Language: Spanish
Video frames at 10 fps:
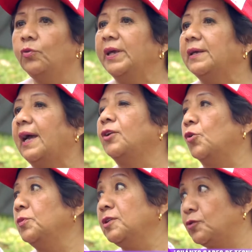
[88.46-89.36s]
No, no hay,
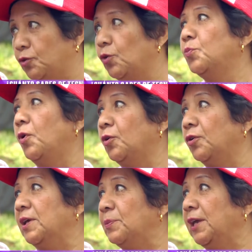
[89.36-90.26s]
al comienzo yo un
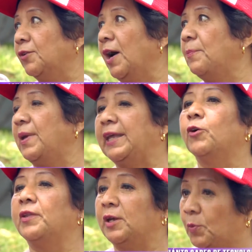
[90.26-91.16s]
poco de miedo, ¿ah?
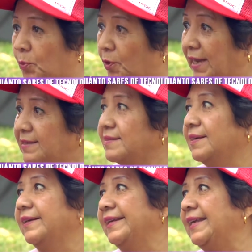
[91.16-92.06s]
pero
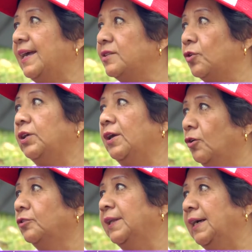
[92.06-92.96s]
después ya estoy